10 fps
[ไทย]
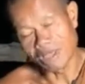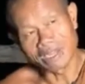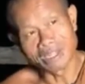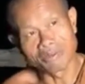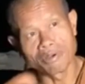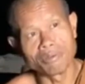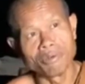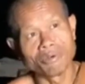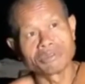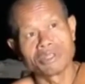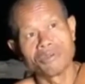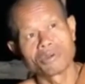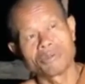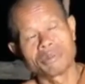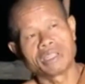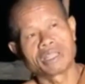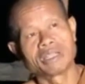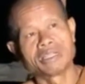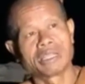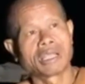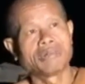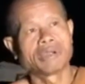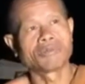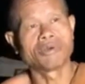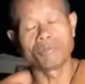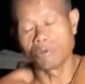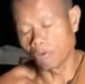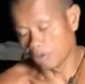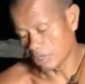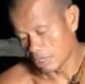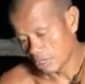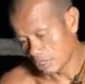อำนาจแห่งความหลงสนุกมันจะเกิดจากอำนาจความหลง